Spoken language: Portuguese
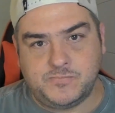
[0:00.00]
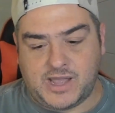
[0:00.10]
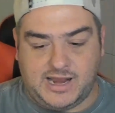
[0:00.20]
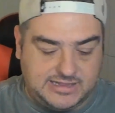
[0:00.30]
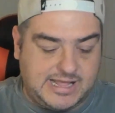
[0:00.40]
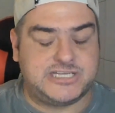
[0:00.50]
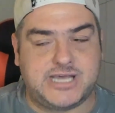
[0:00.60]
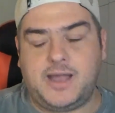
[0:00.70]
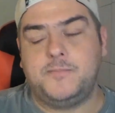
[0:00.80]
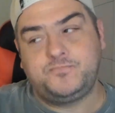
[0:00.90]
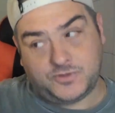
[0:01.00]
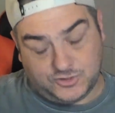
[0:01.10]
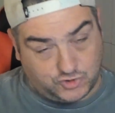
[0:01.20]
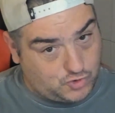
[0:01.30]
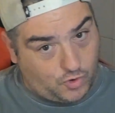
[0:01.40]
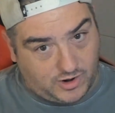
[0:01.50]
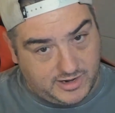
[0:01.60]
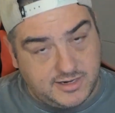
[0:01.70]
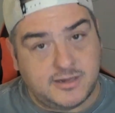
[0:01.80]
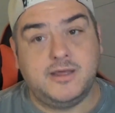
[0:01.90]
A realidade é,
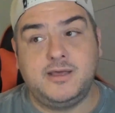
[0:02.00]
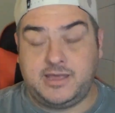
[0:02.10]
escolhe,